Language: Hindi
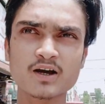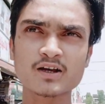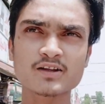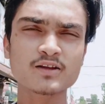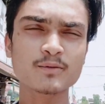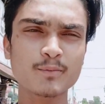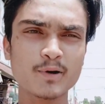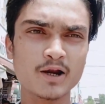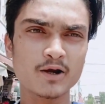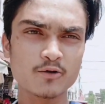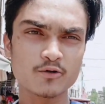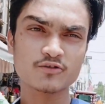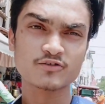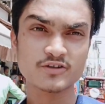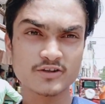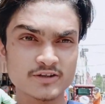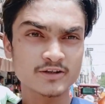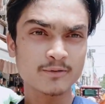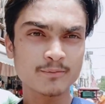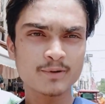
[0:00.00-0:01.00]
यहाँ से मेट्रो
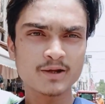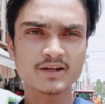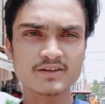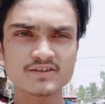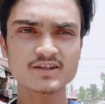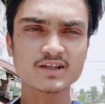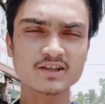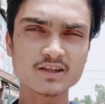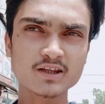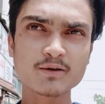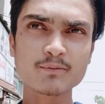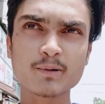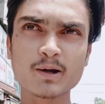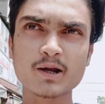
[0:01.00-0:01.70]
स्टेशन पहले चलते हैं